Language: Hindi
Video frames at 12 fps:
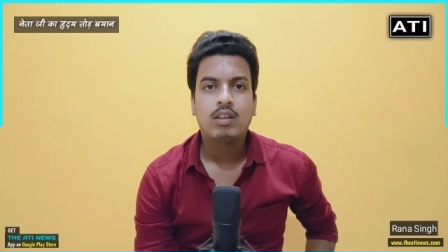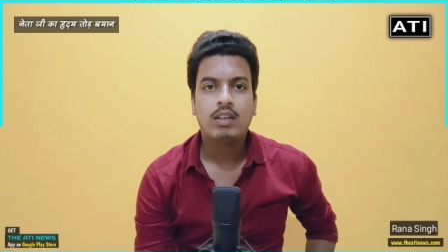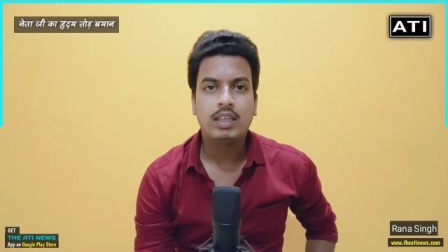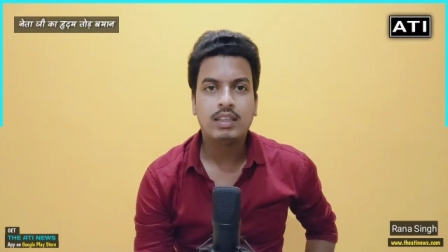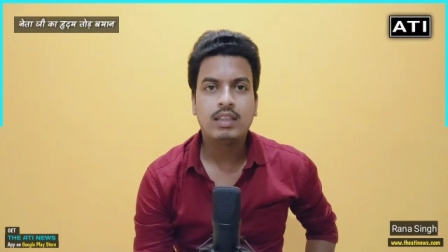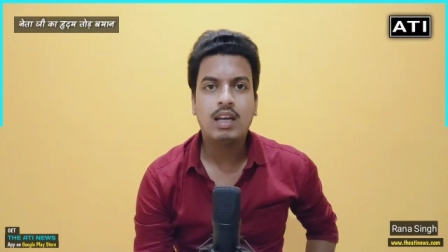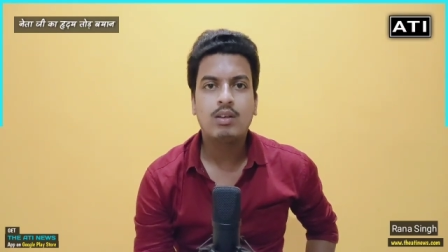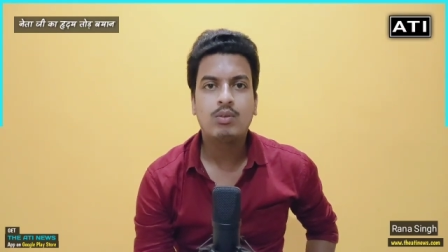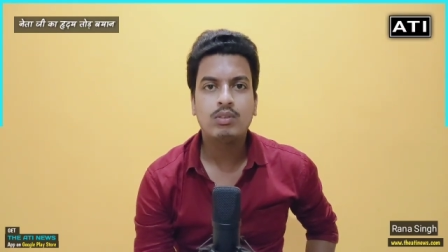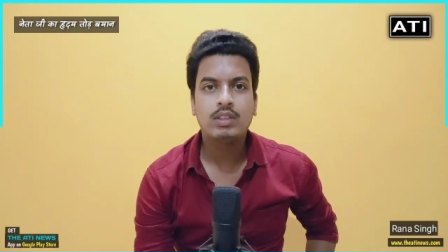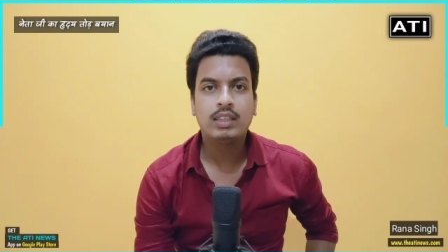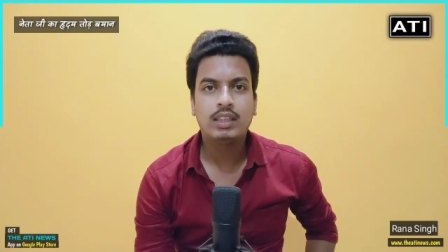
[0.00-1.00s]
नेता
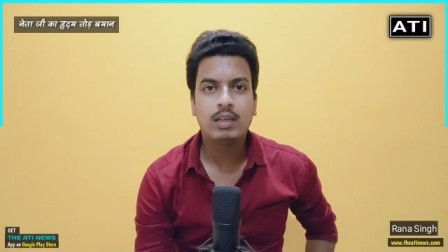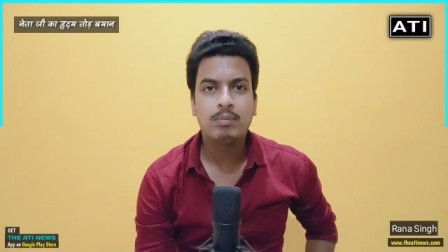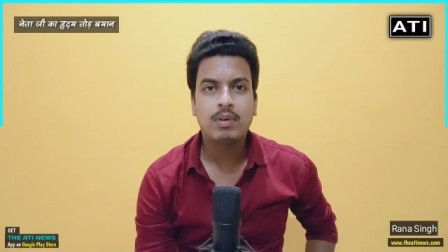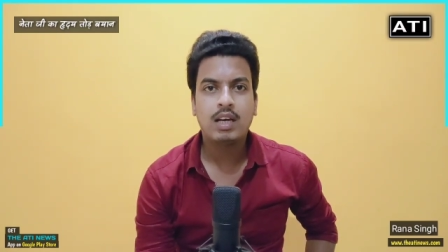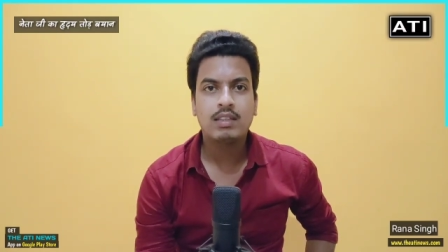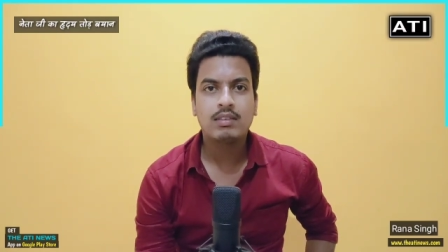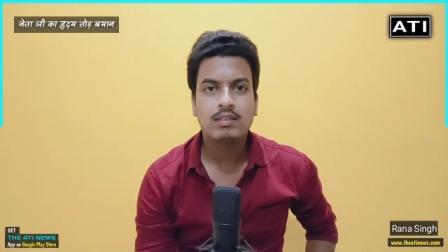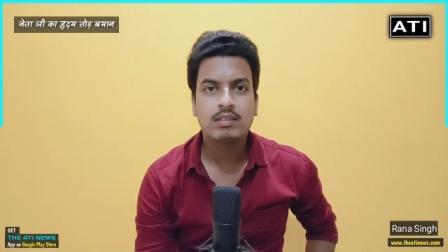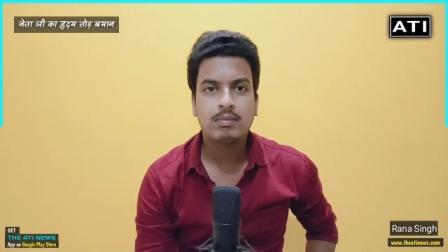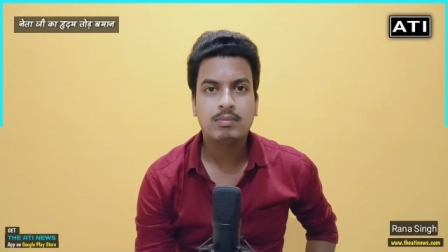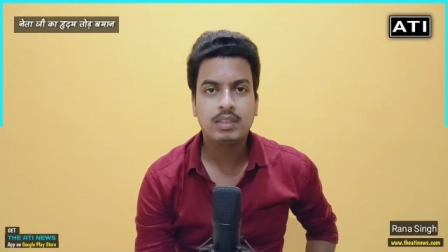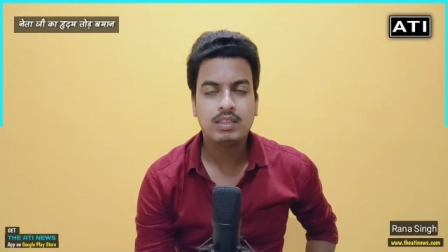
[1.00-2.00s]
हों जिनके पास
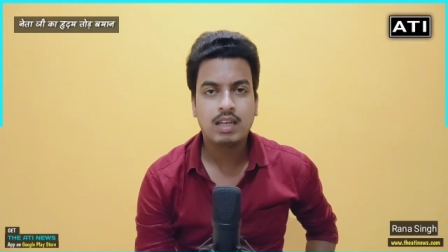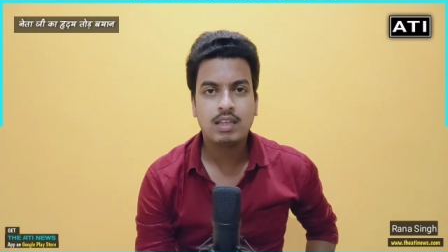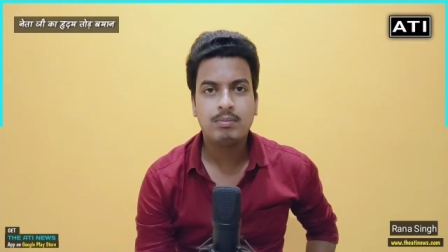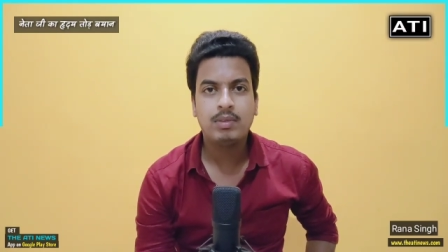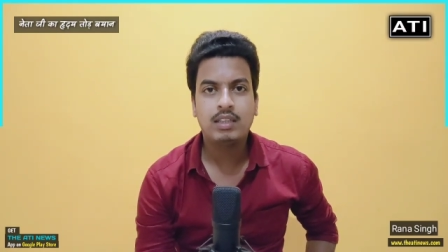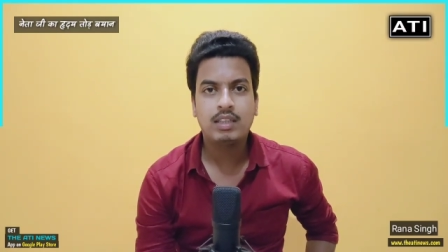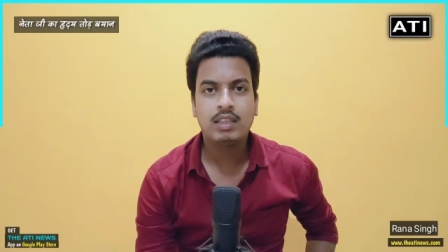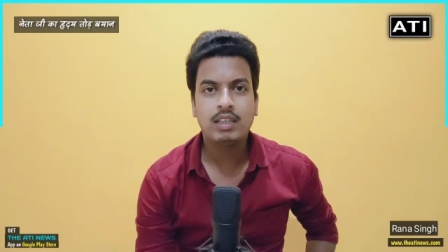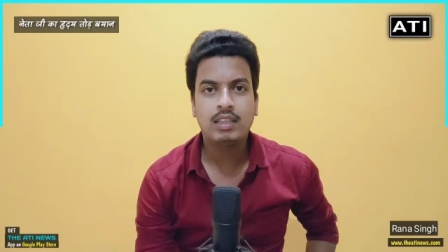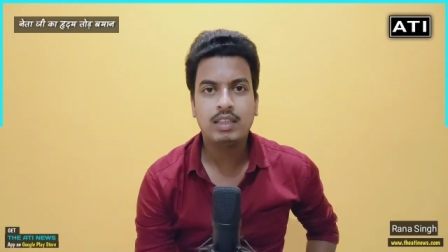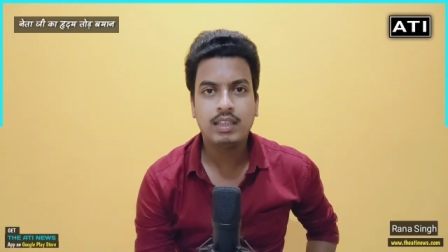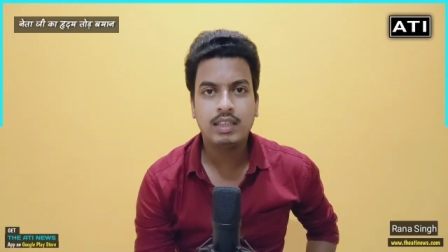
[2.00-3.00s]
बेचारे बैठने
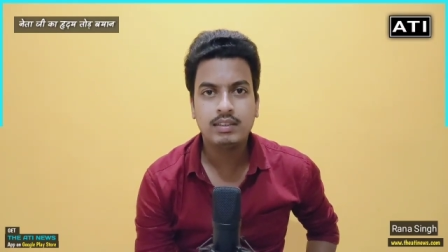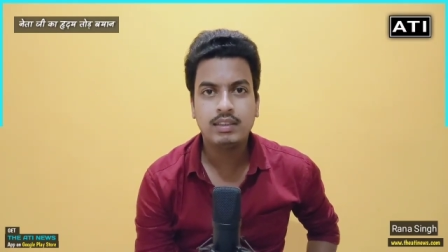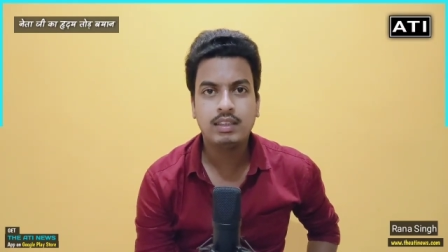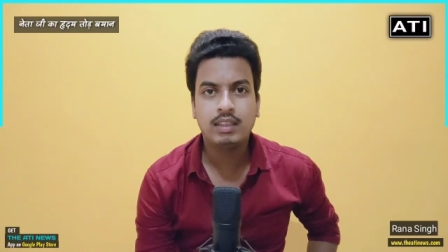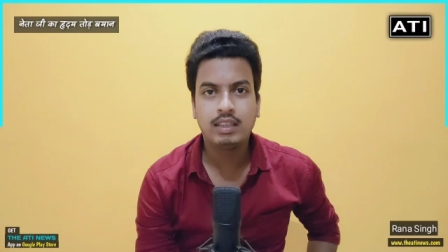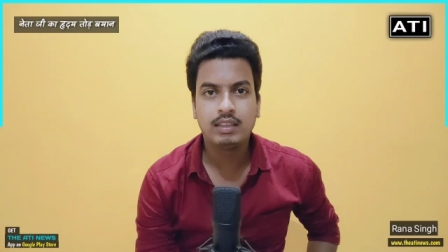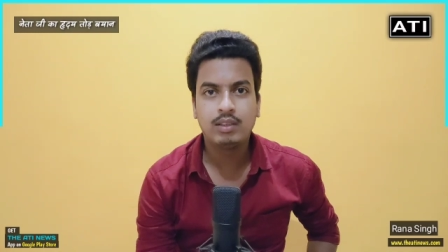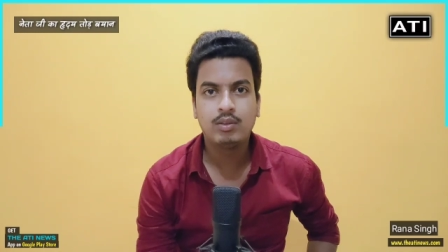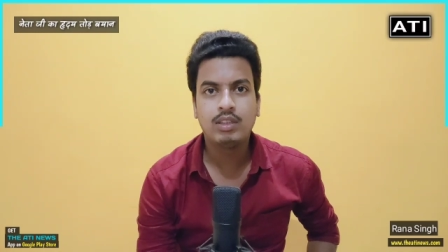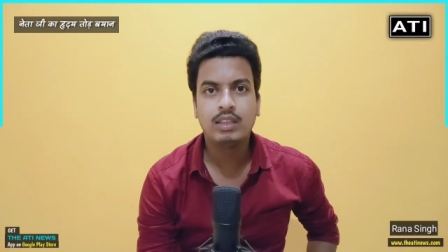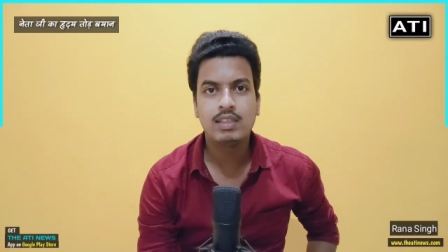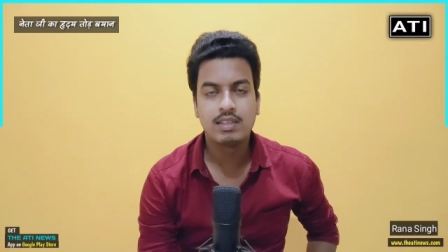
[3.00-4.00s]
के लिए एक सीट लेते
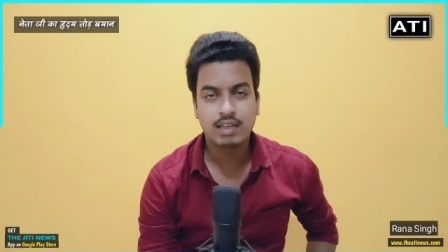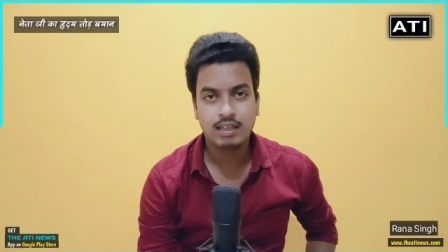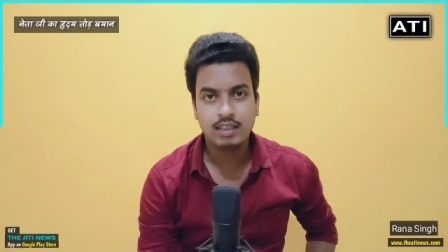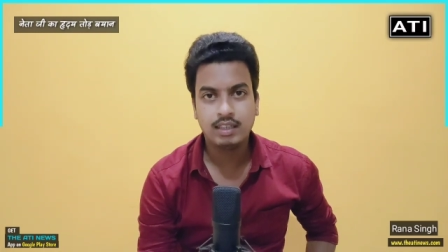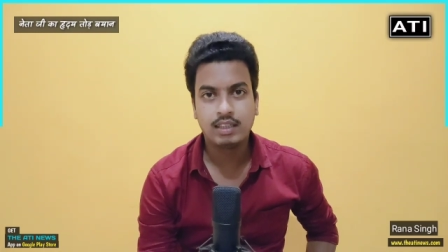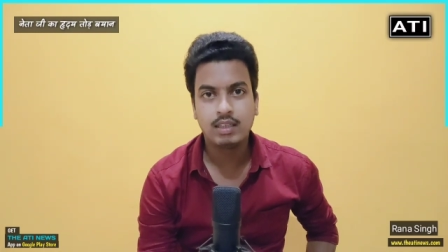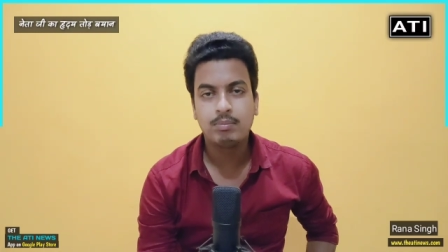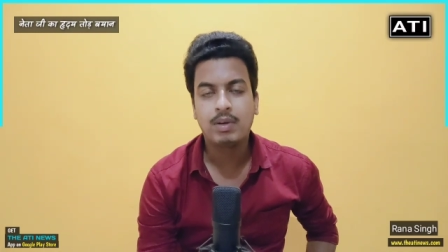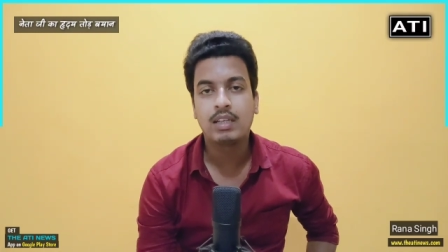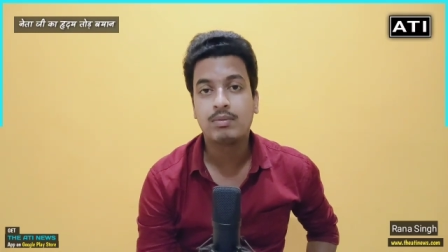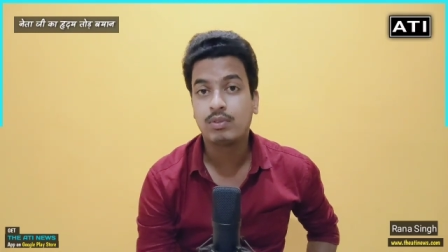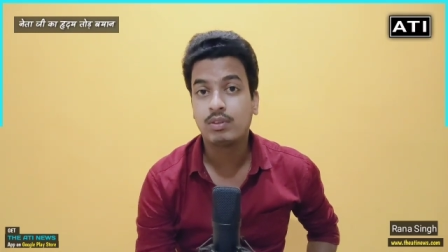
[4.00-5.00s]
हों लेकिन चलने के लिए
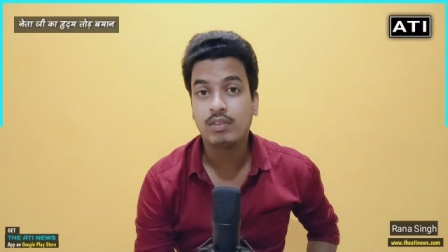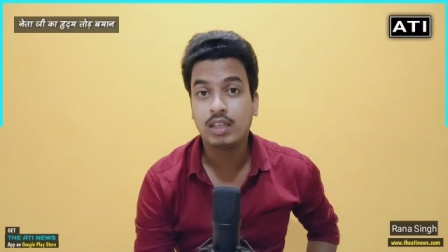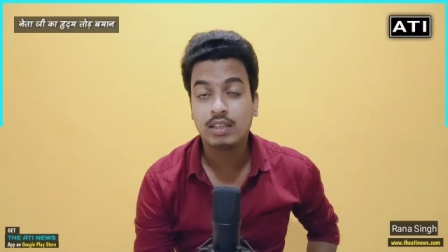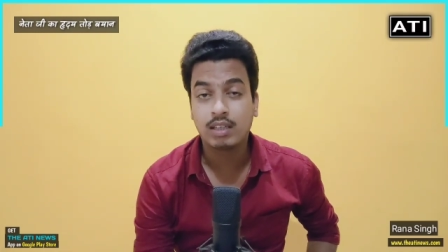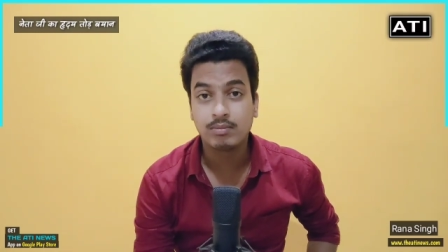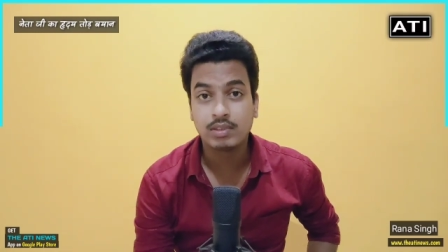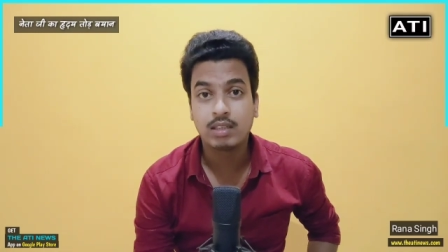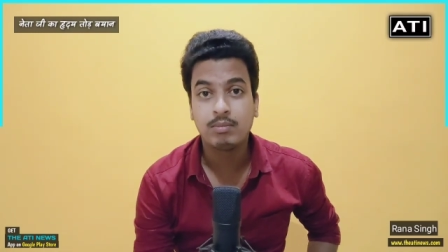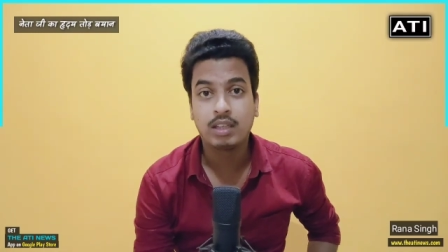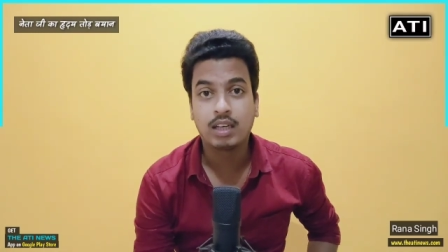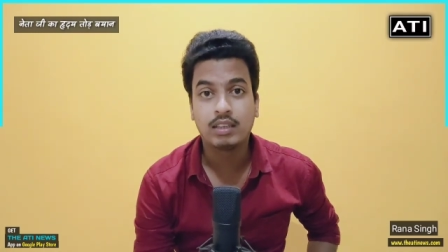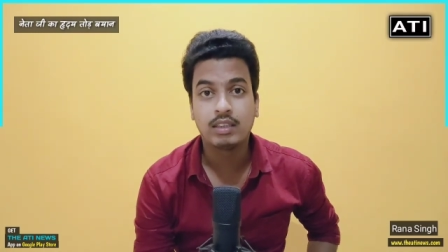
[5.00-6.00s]
पाँच फोर व्हीलर कम से
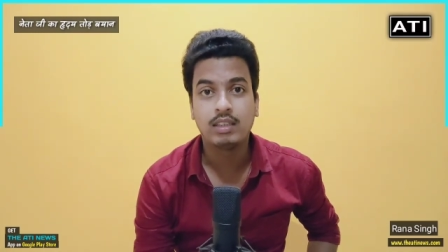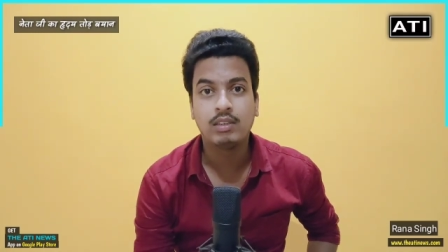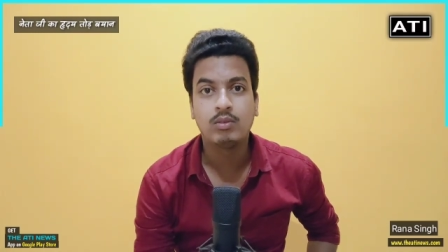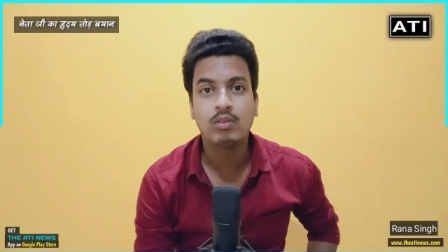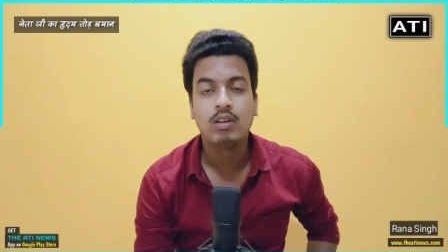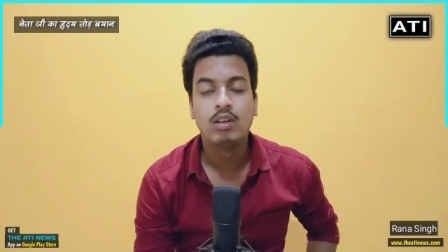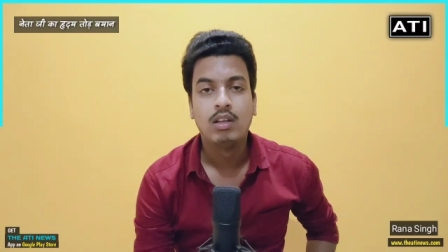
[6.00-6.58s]
कम लगाते ही हों